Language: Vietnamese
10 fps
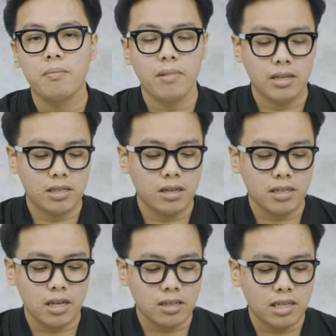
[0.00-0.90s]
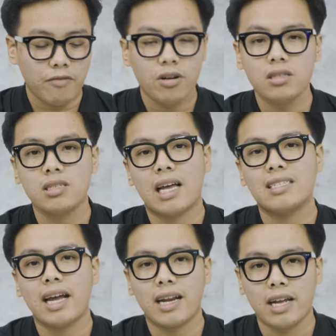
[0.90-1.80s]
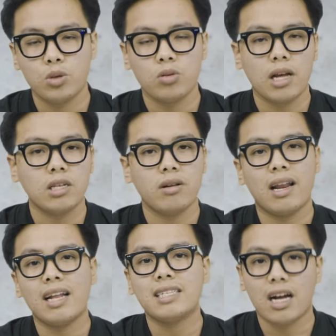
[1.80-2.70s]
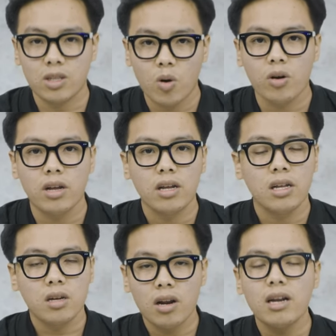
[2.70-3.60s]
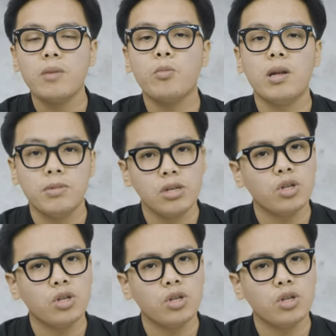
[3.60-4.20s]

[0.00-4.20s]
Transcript: Mà những chiếc Zephyrus giá rẻ này chúng ta chỉ có đèn led trắng thôi, có lẽ đây là một điểm trừ